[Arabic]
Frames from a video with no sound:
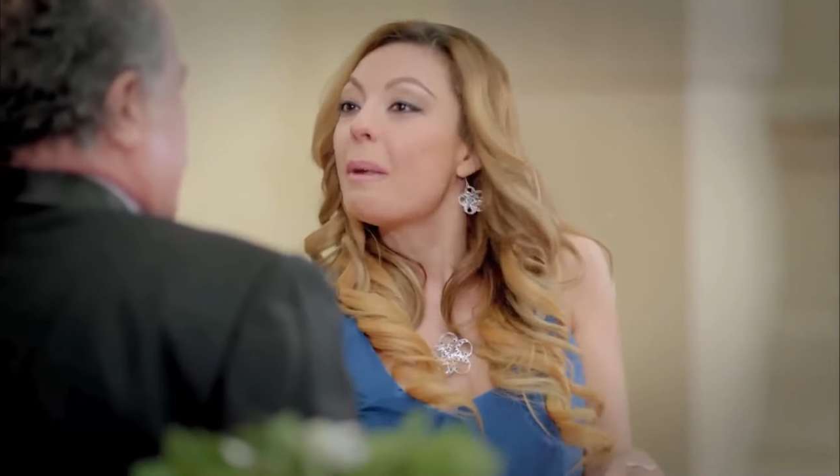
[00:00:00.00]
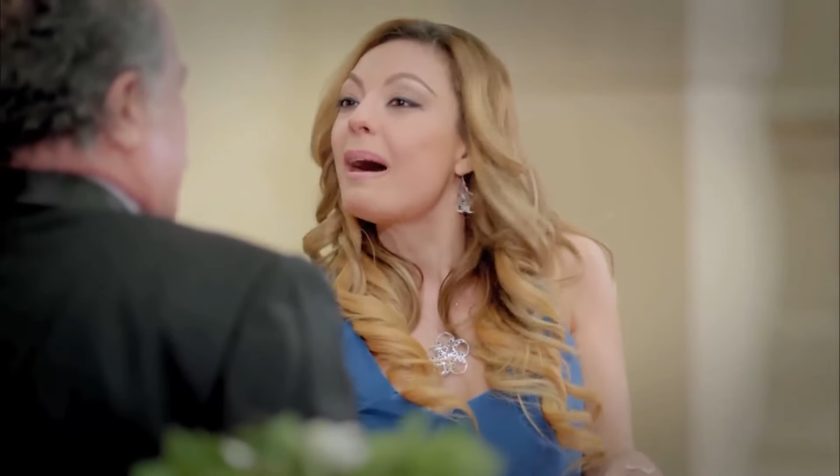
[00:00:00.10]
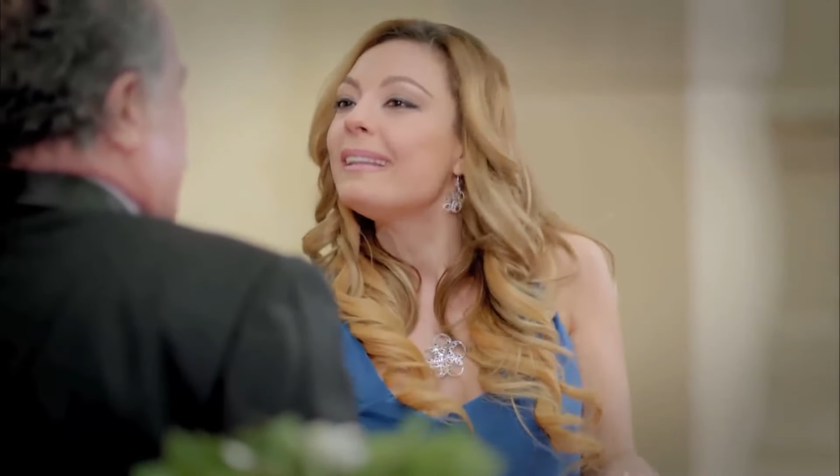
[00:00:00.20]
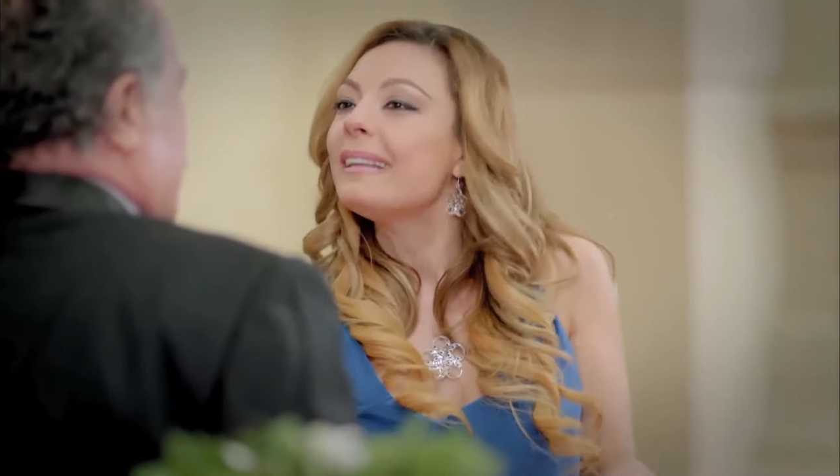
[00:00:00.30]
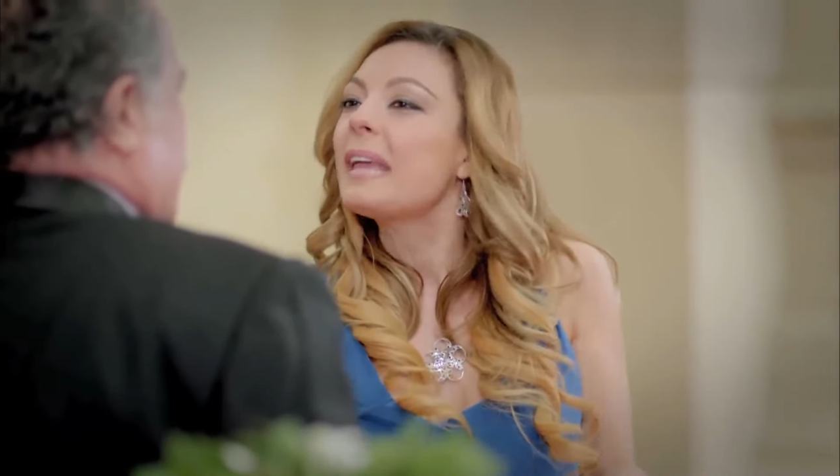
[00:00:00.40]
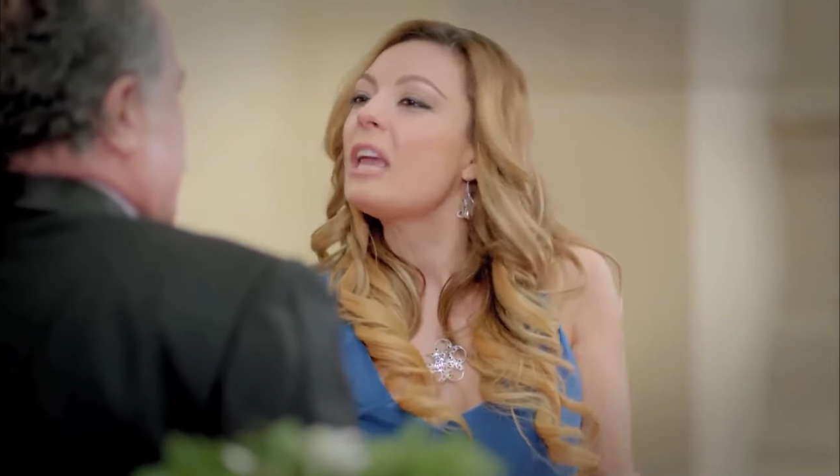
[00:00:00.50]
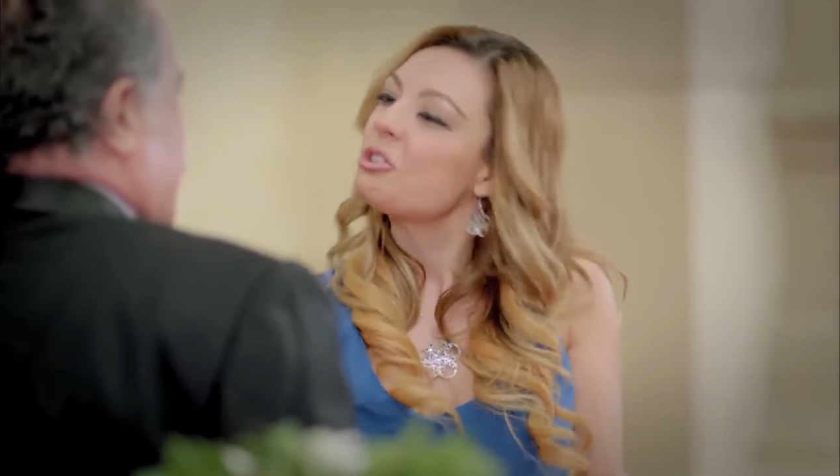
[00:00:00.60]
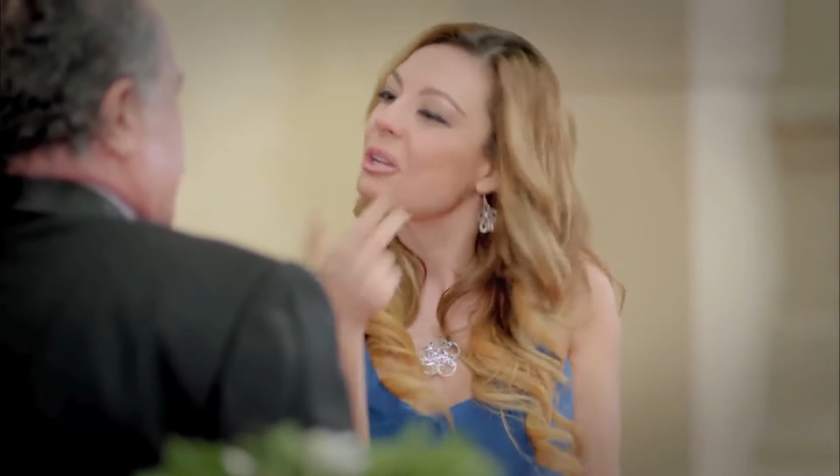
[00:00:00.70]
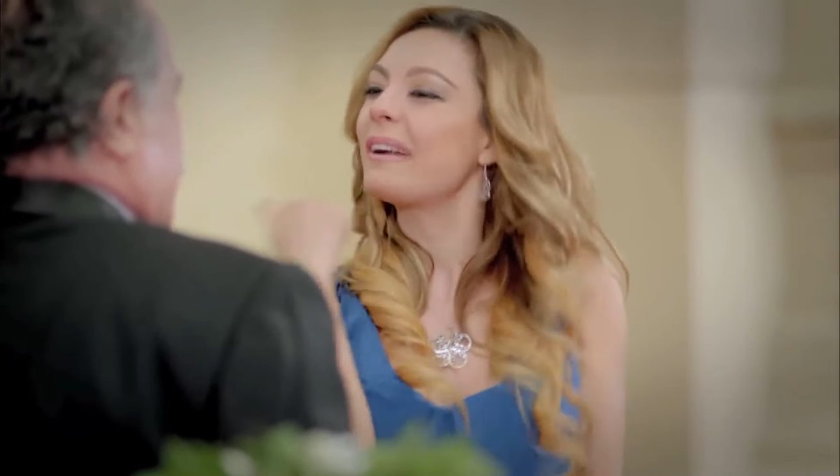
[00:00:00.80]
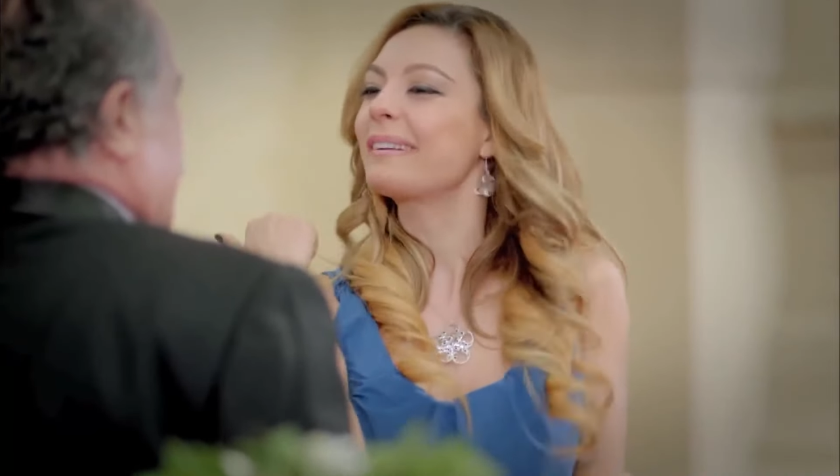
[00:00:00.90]
بتكون من
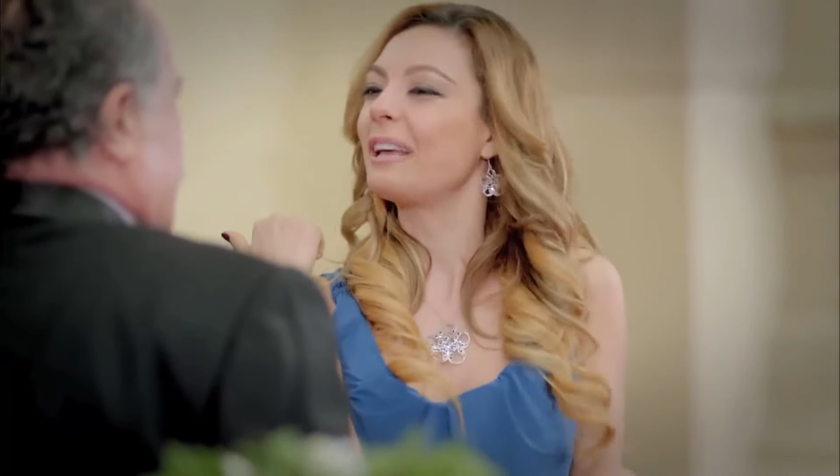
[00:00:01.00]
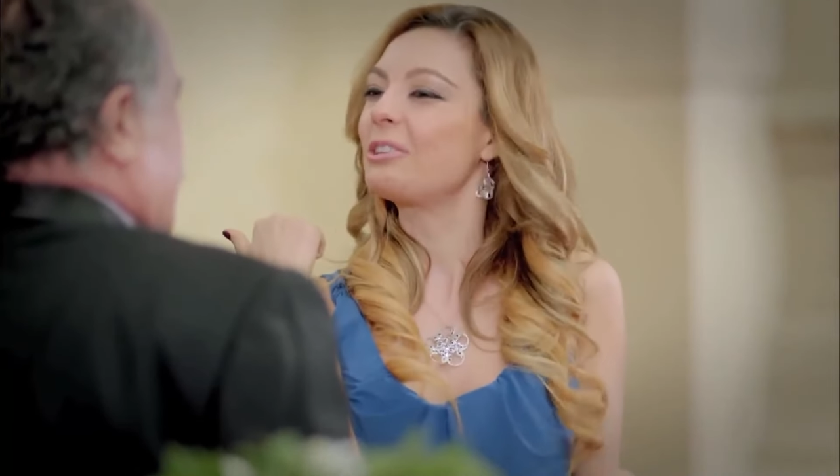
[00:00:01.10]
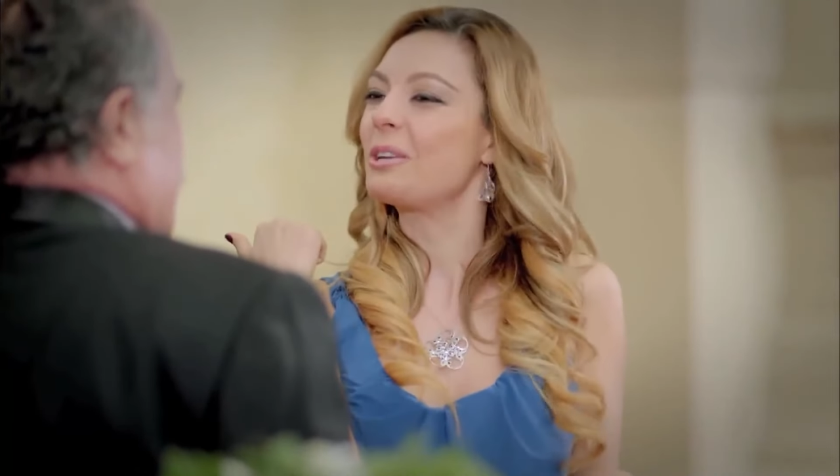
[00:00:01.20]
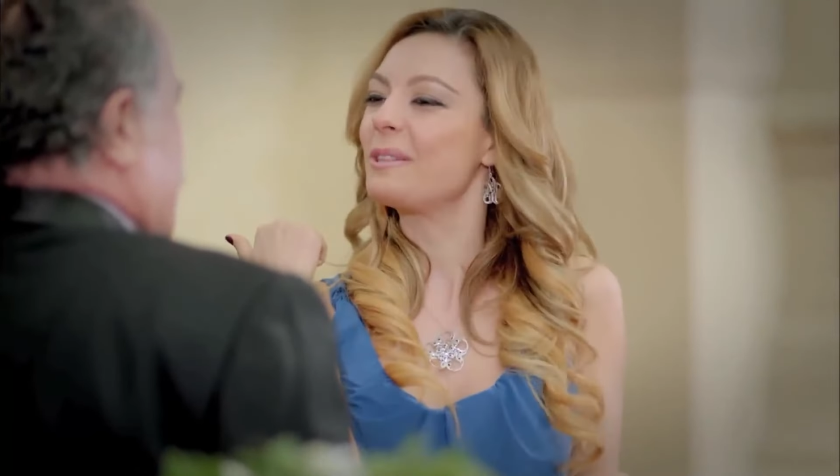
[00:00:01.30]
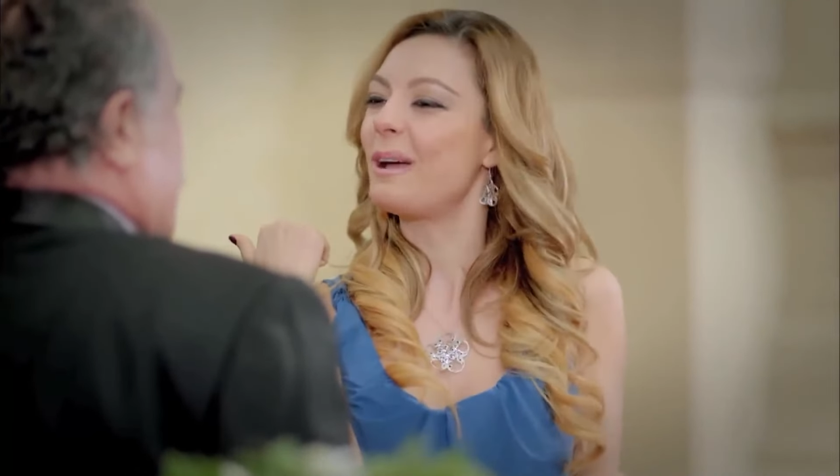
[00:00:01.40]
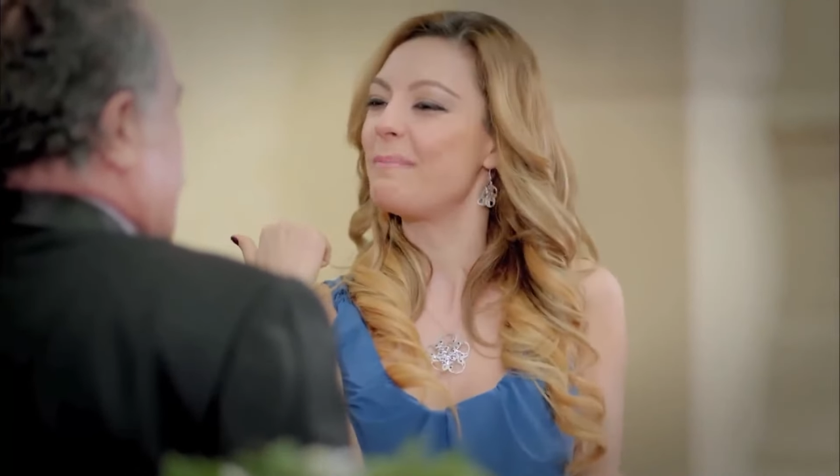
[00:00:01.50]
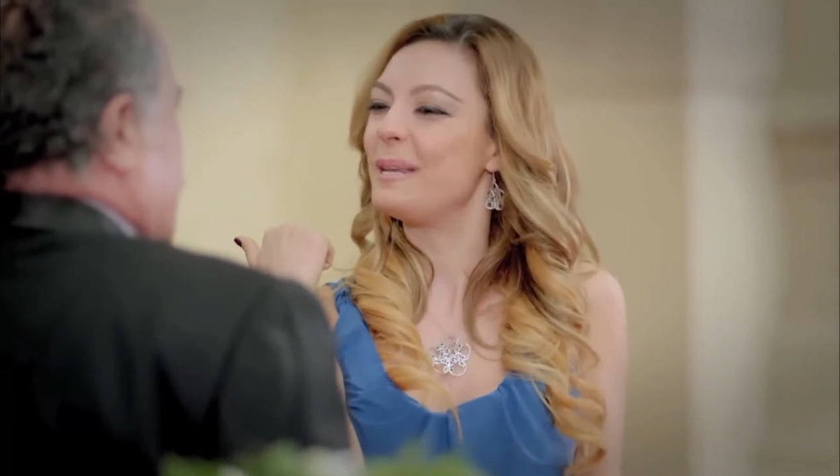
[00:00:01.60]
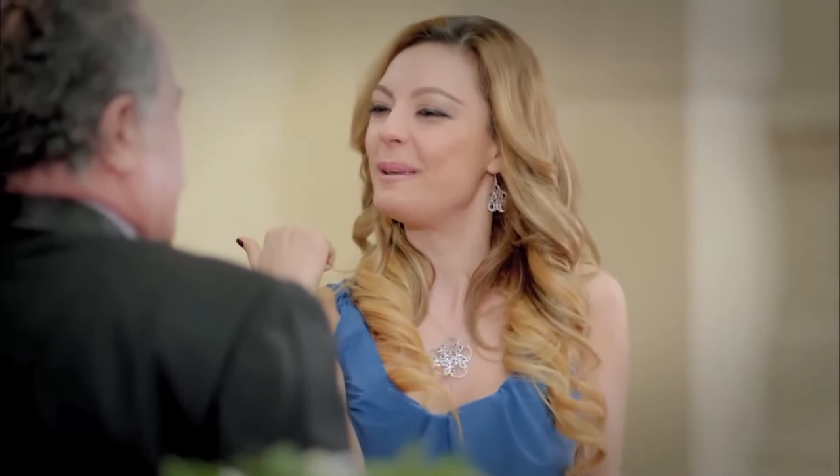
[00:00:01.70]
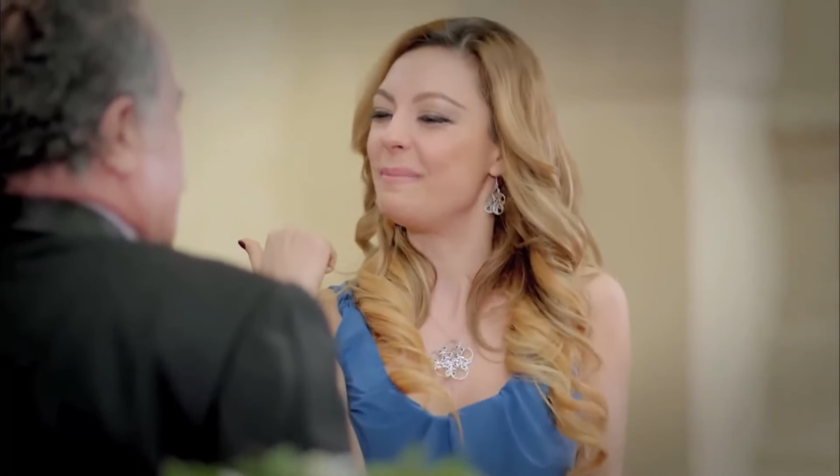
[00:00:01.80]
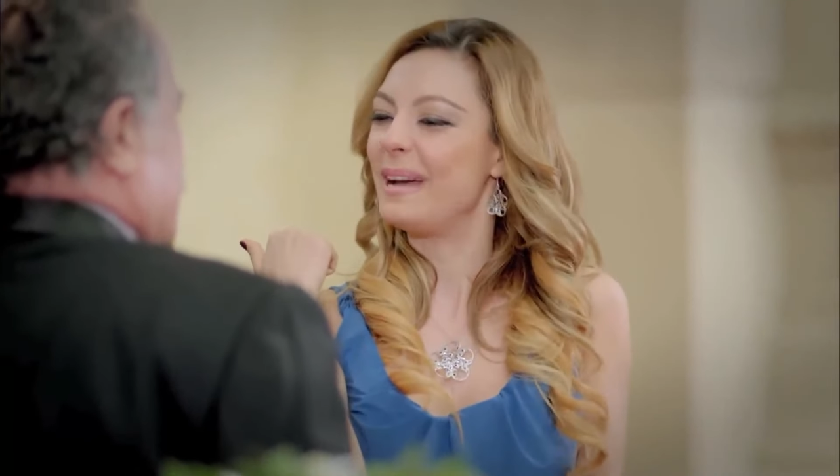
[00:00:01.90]
أعز رفقاتي وجارتي
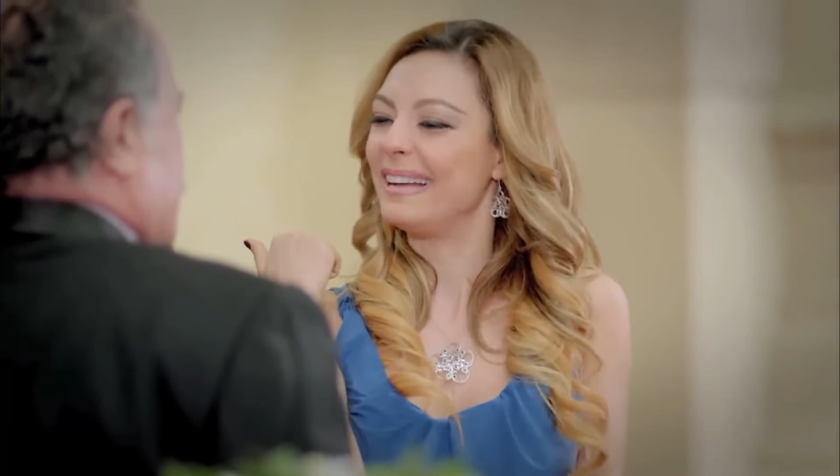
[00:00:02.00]
بالحارة